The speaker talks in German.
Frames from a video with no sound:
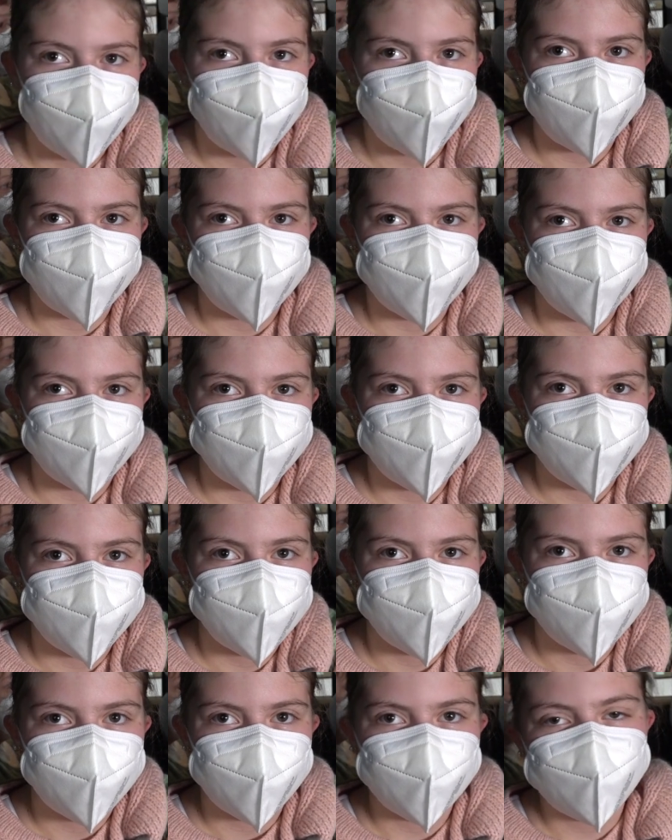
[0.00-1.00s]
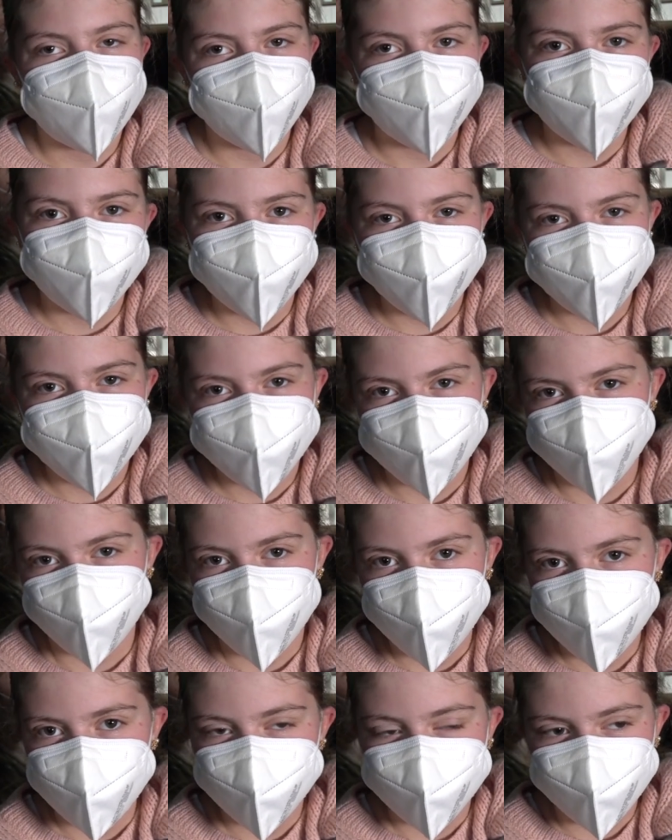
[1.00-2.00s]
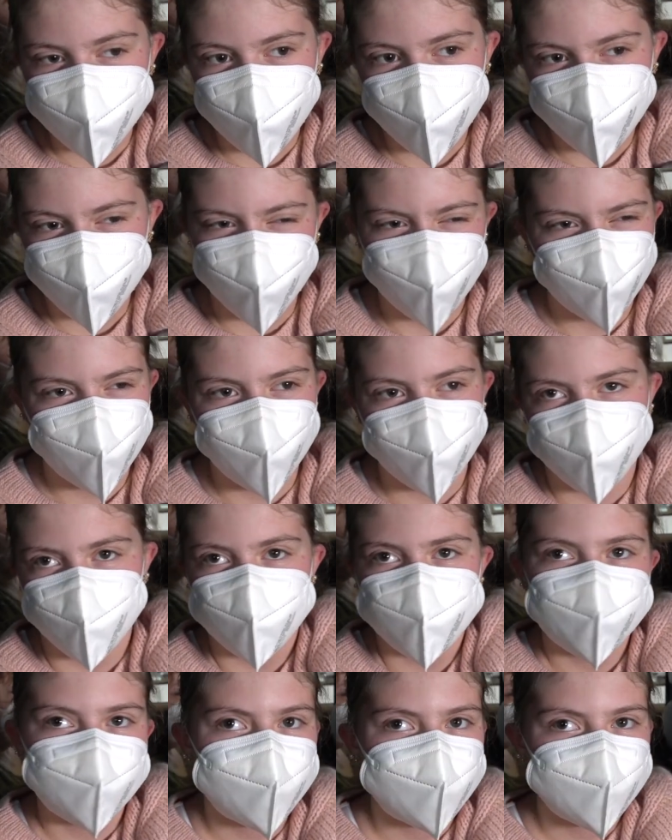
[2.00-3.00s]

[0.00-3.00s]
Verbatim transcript: Also es hat ein bisschen wehgetan, aber